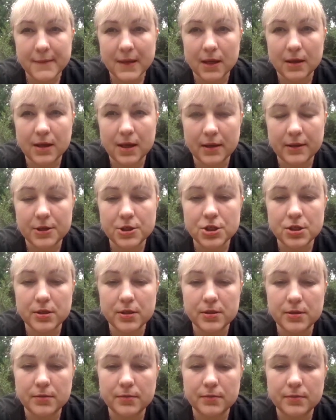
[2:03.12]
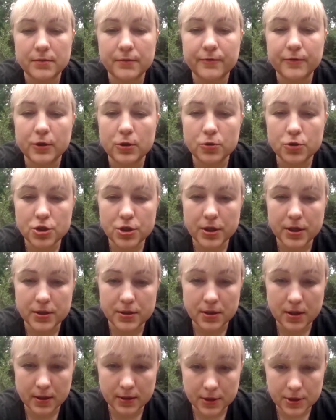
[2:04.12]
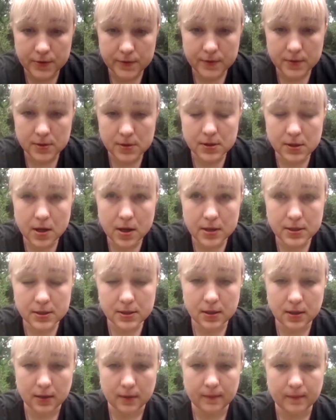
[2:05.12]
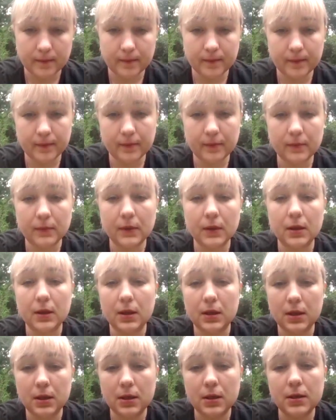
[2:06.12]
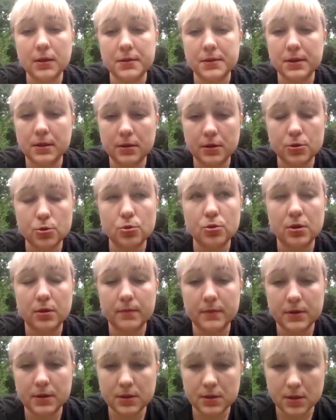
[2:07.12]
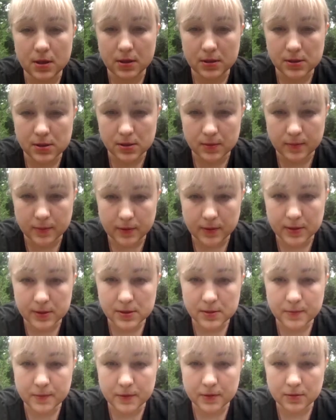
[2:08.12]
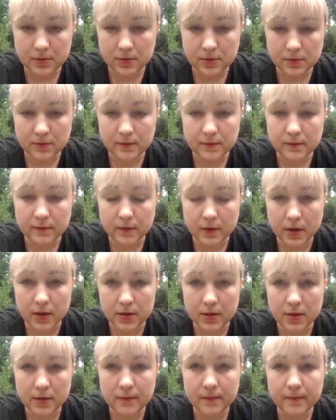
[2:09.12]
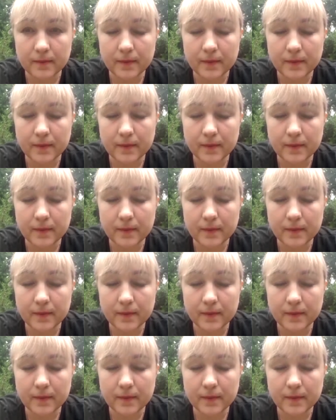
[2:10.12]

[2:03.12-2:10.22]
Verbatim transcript: я начала включать на ночь сказки и делать утро медитации, пока спит Ваня.